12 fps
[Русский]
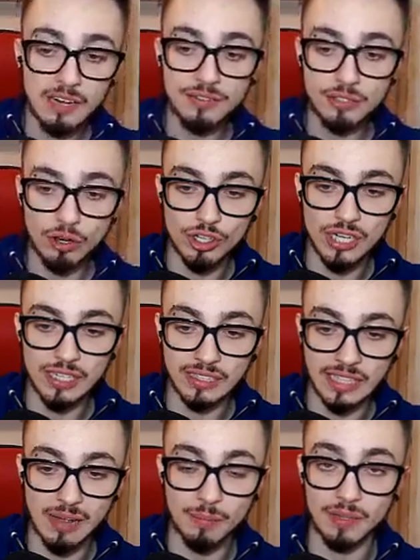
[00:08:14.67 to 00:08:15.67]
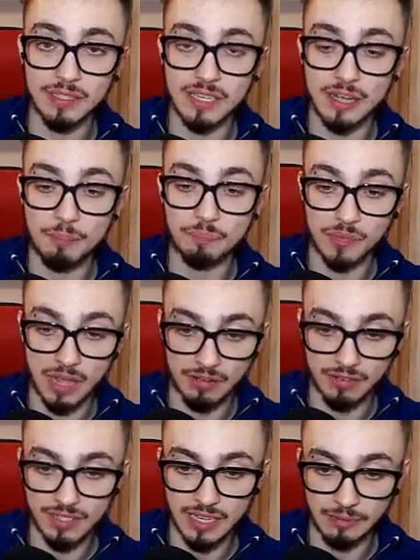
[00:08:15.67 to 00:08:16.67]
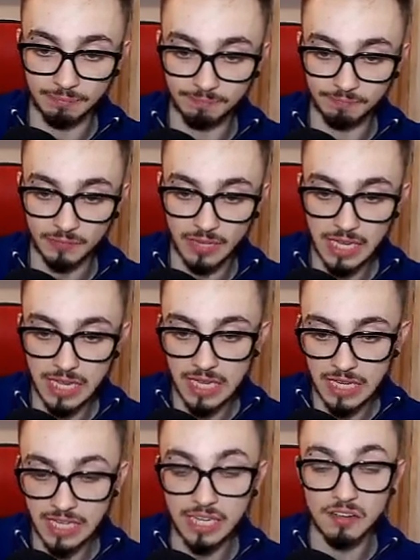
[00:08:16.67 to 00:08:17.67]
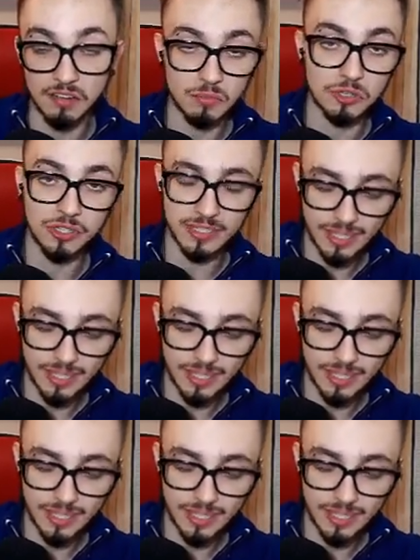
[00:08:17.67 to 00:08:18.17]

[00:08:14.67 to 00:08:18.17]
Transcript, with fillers: или все же там, где овца. И как вы